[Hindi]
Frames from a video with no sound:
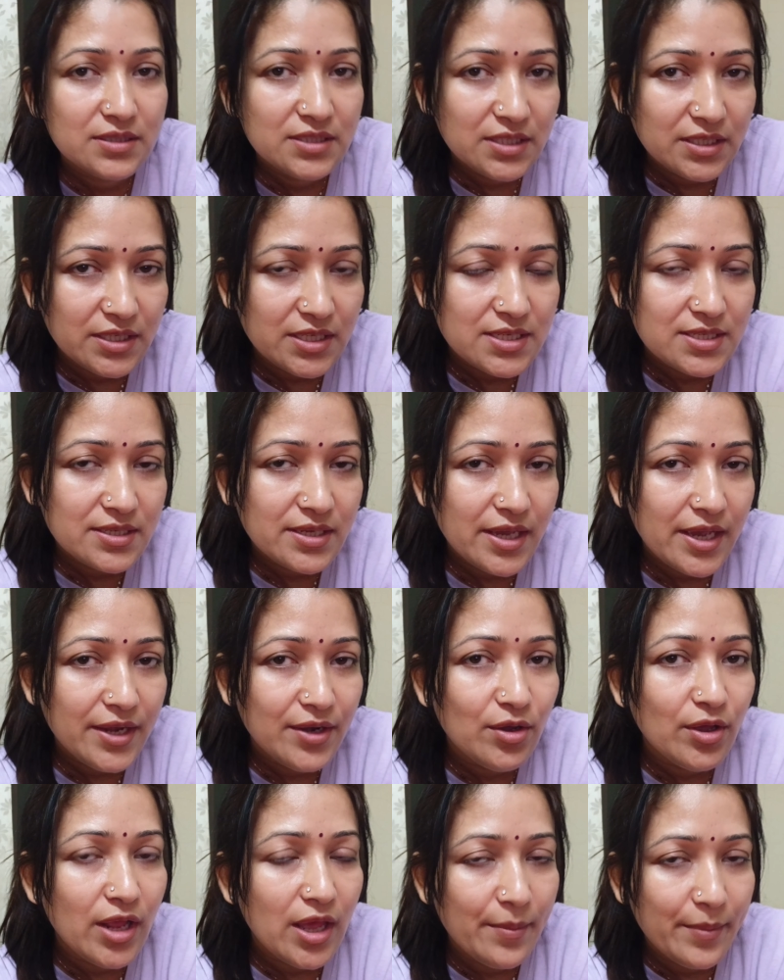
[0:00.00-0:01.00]
सीटी
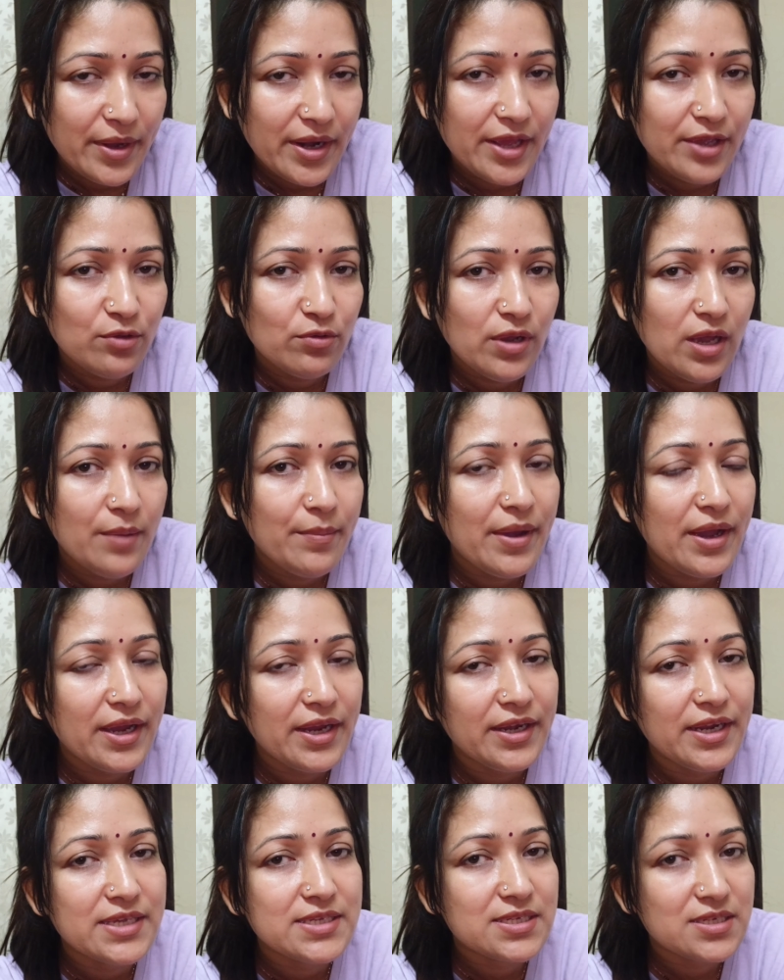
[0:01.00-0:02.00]
स्कैन और एमआरआई हुआ है
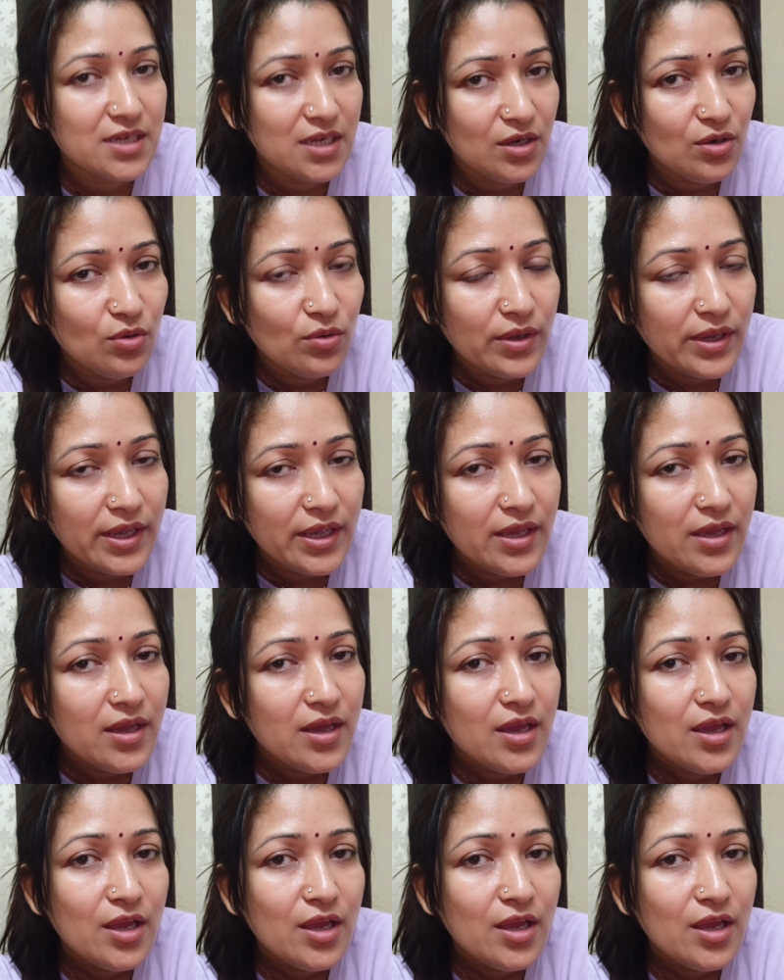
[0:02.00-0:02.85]
बाकी टेस्ट कल होंगे